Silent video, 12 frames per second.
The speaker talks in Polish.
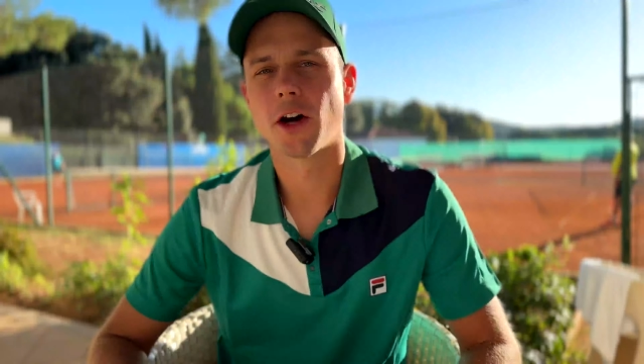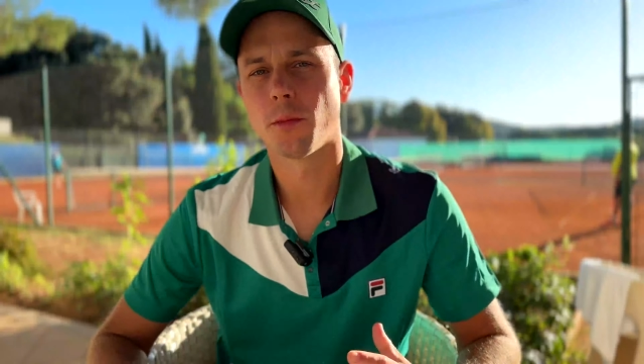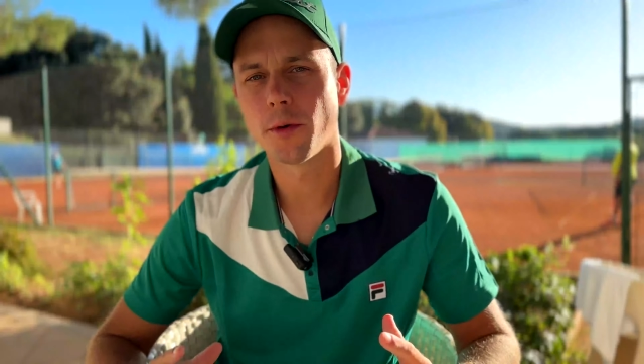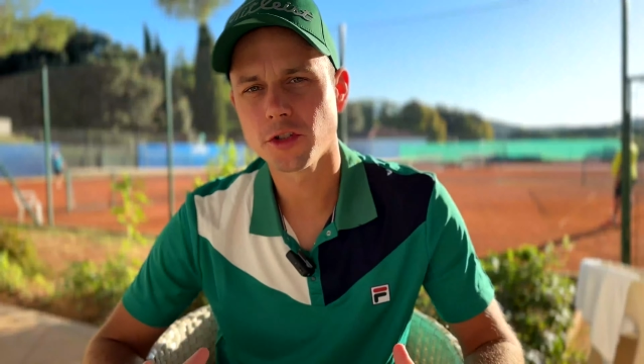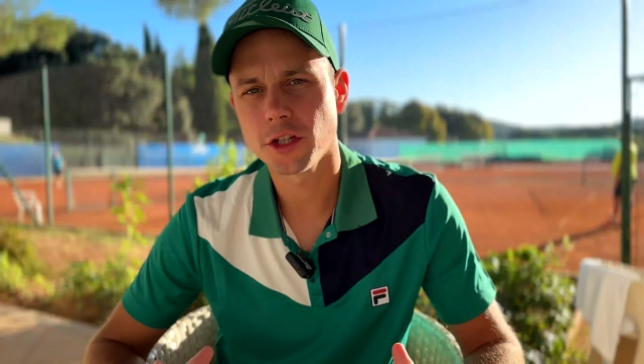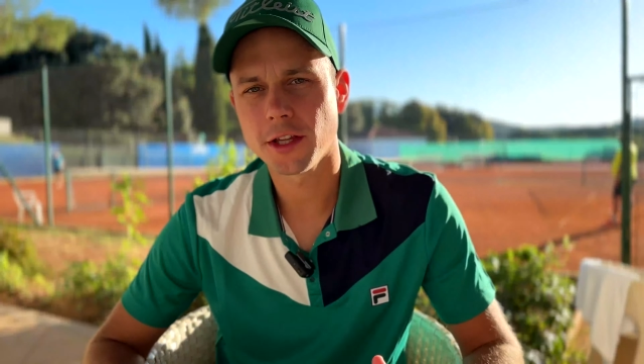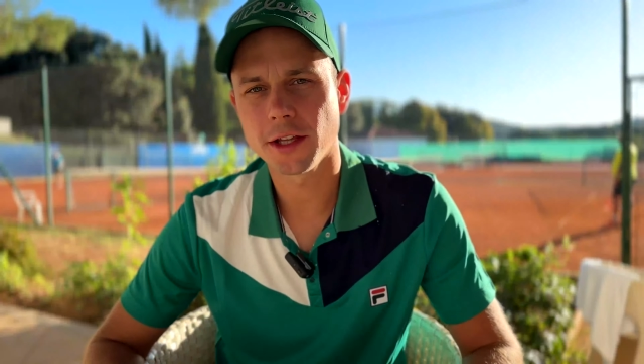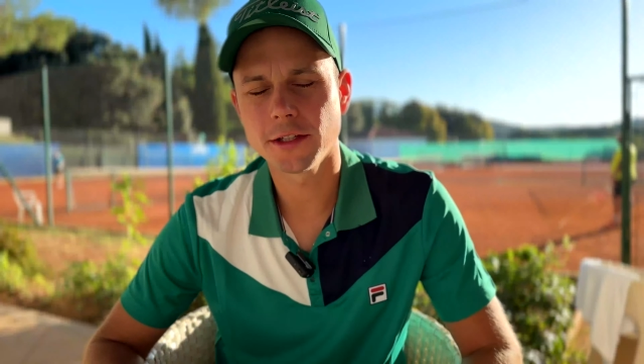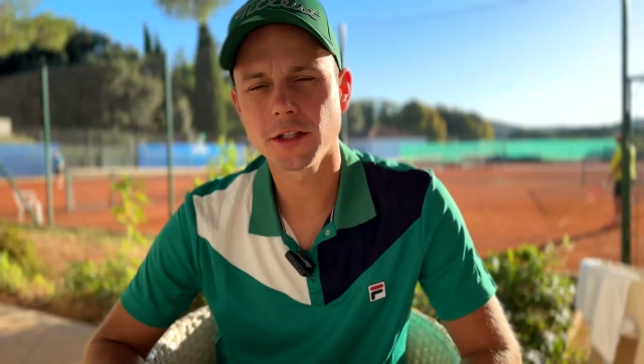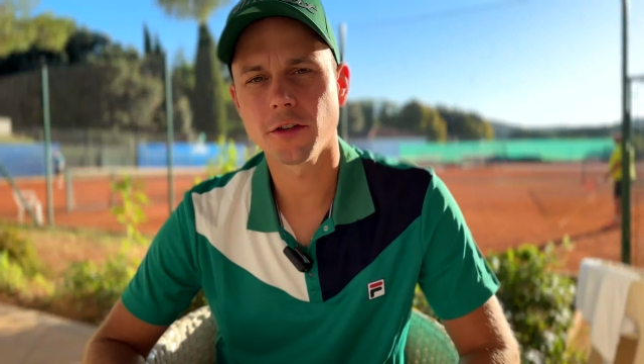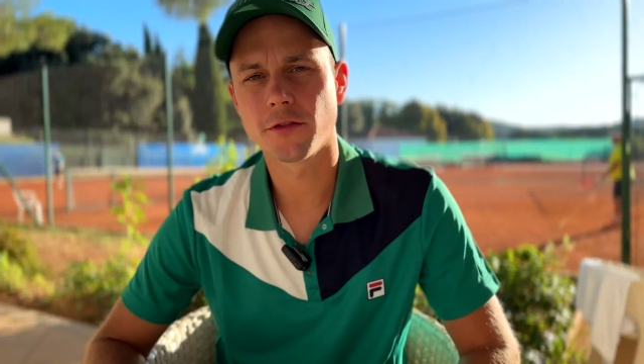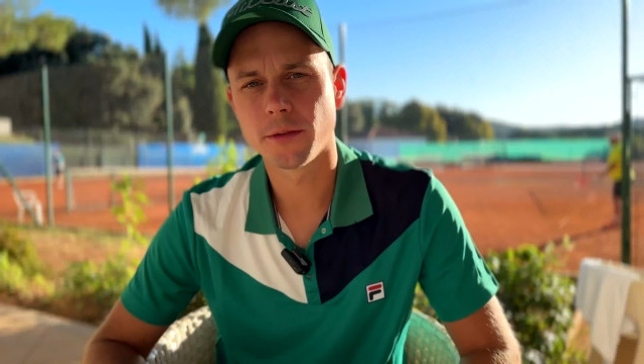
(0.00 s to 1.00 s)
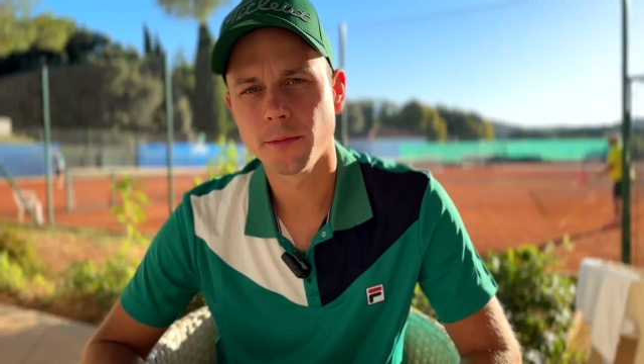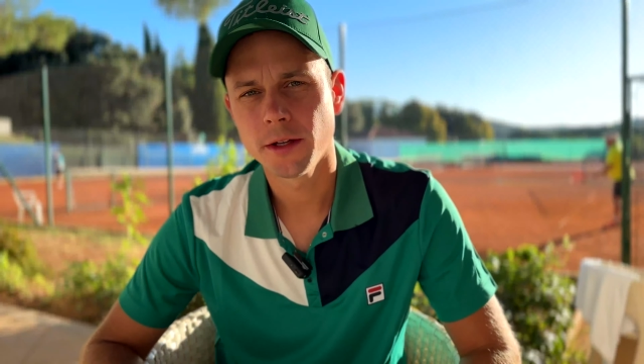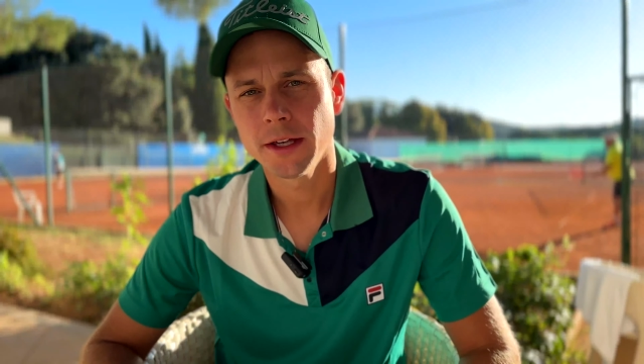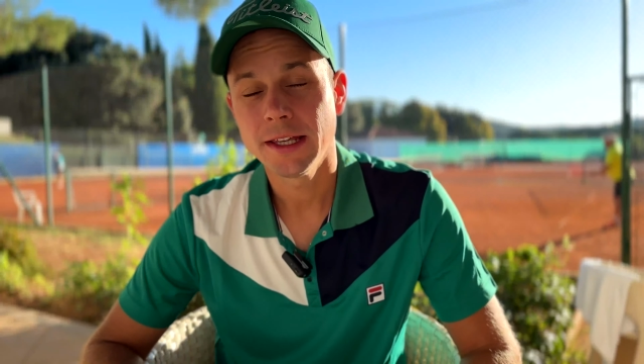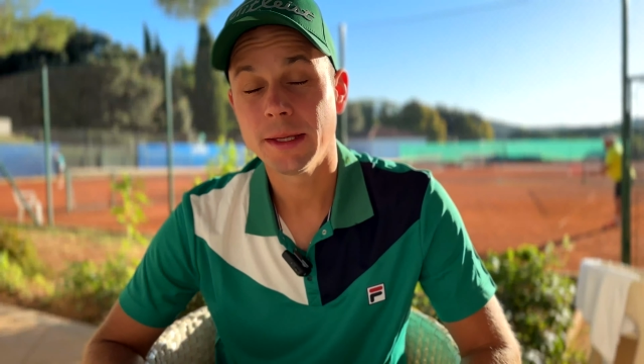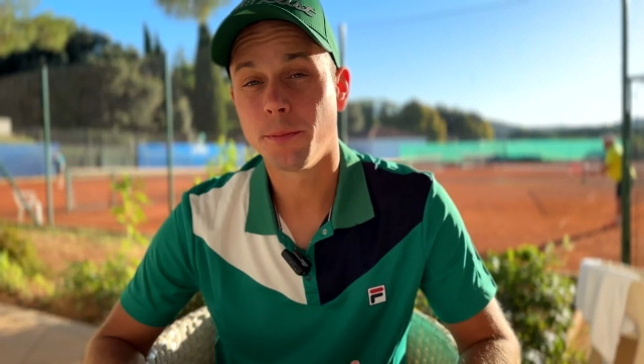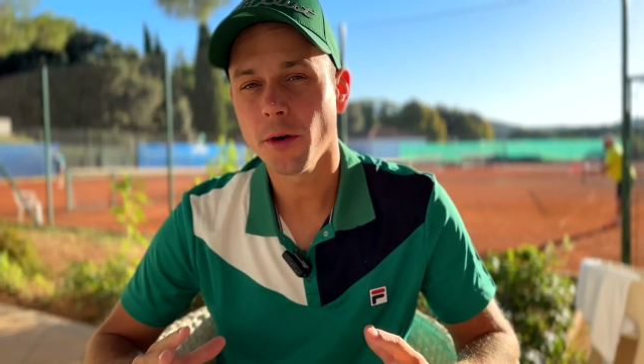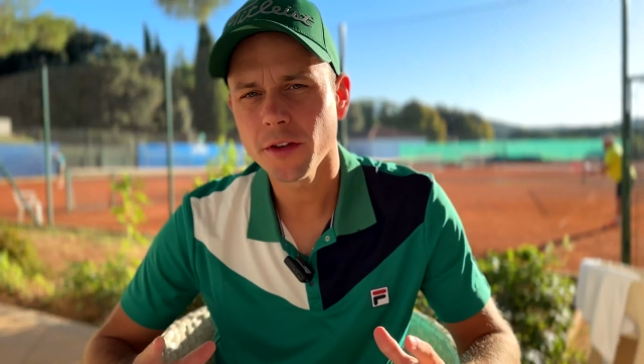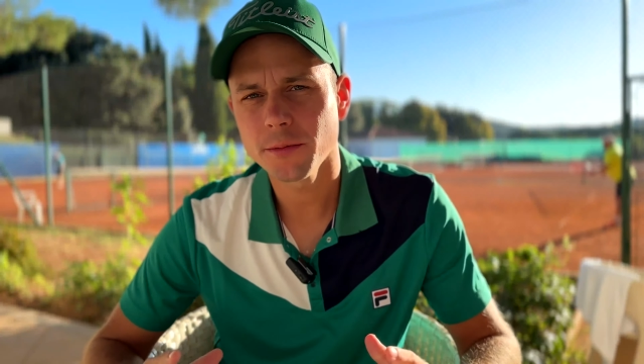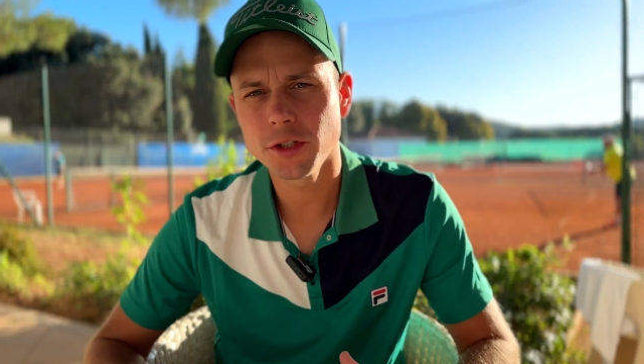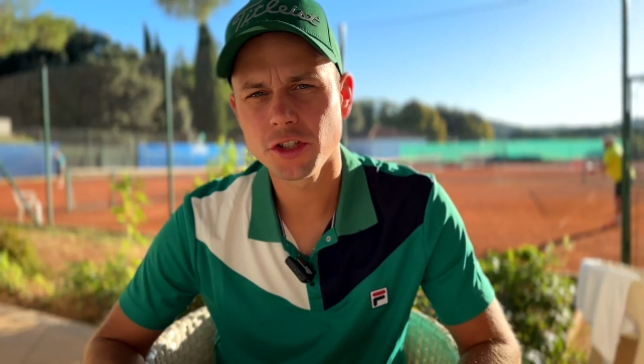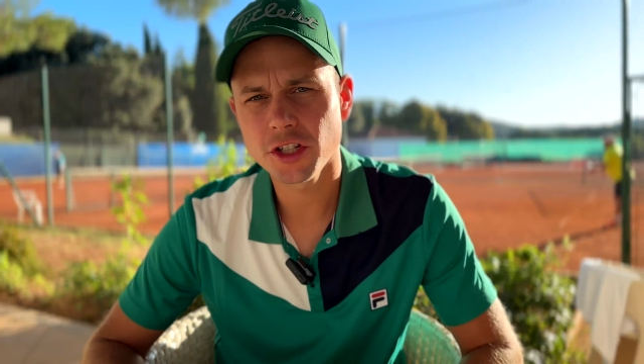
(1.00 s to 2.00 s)
obozie tenisowym i
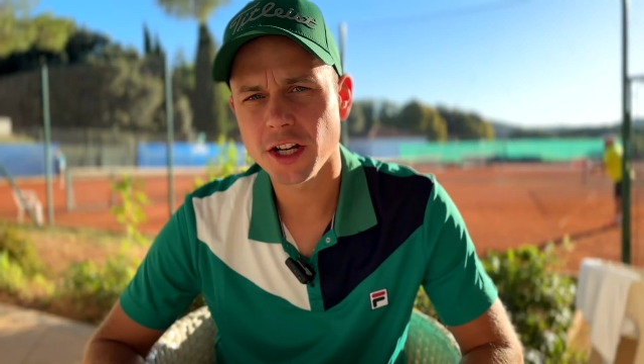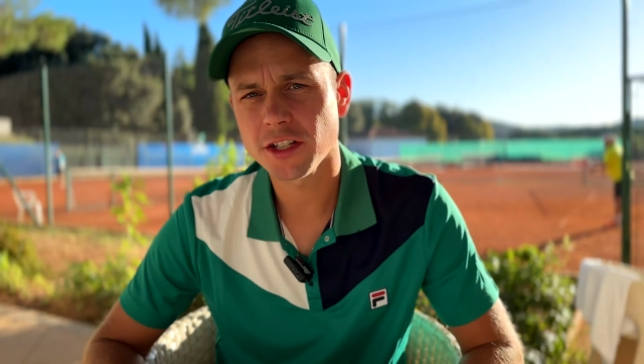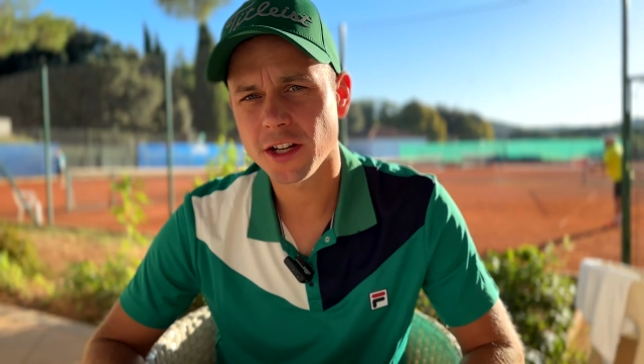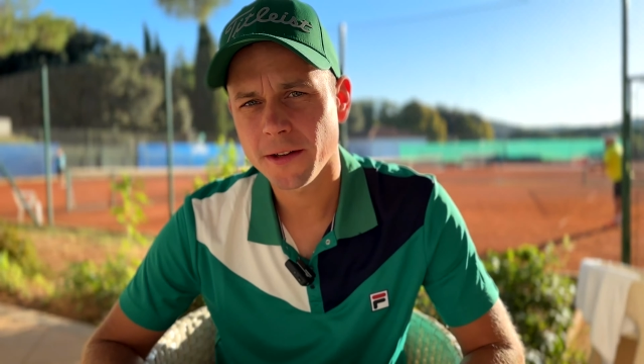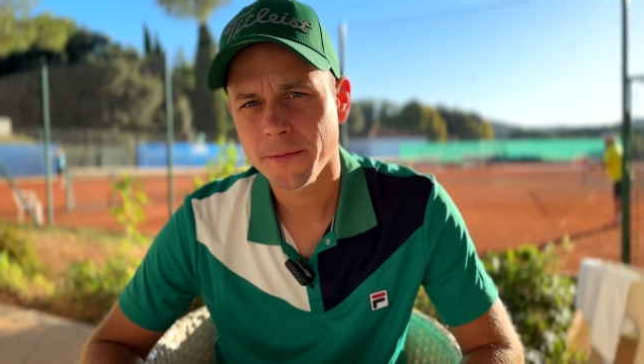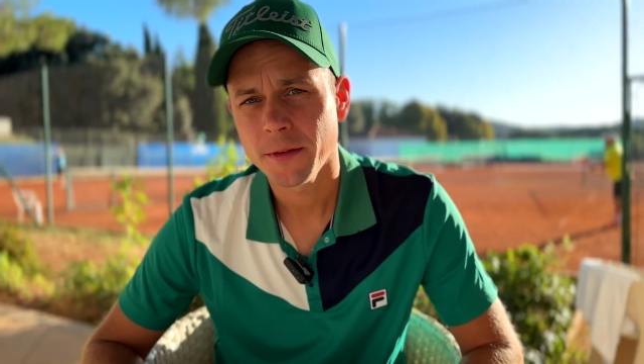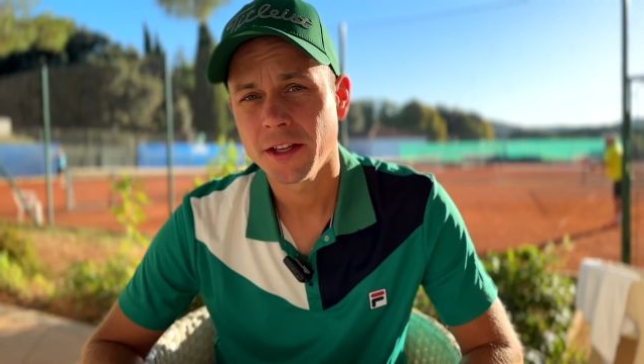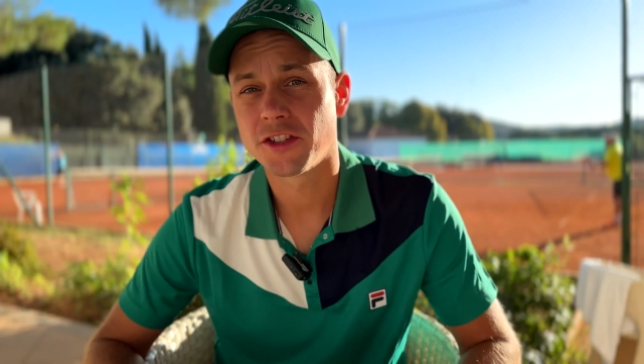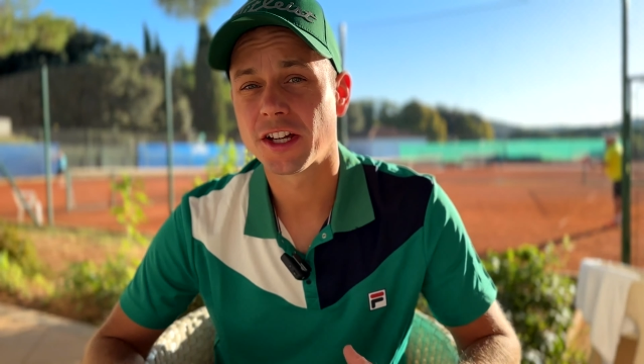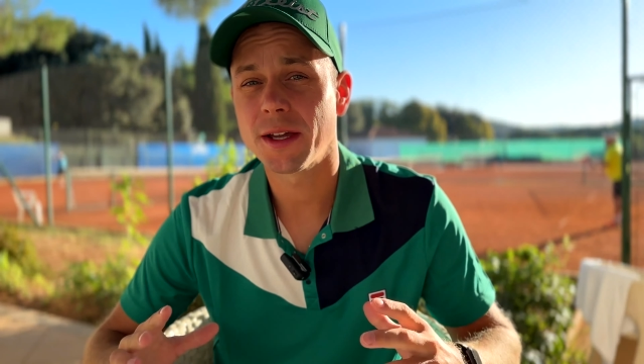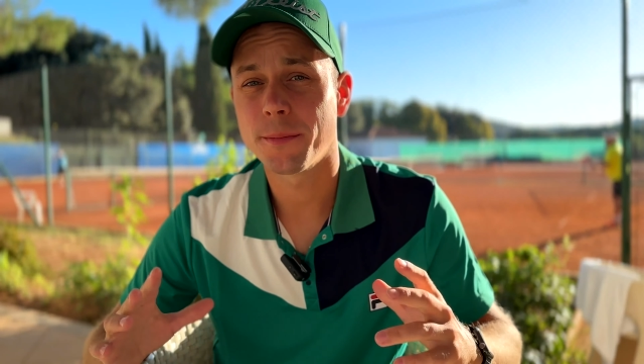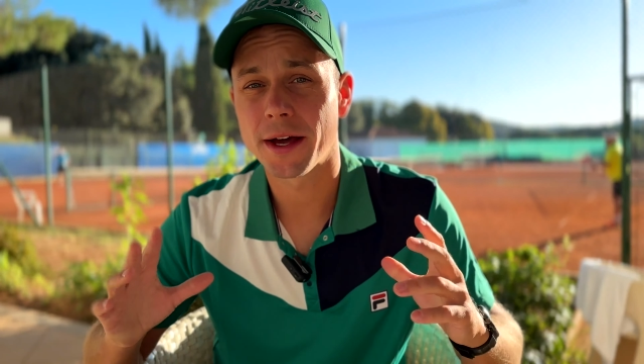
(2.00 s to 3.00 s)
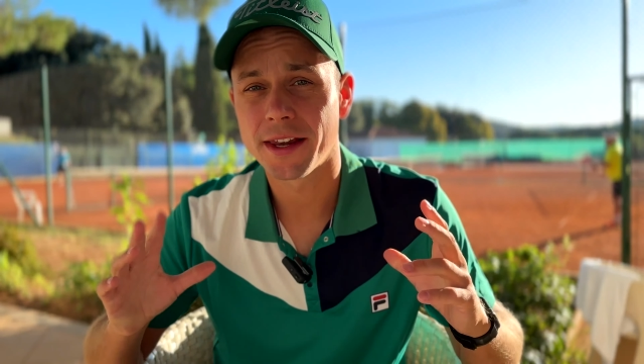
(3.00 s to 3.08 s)
powiem Ci szczerze, że chyba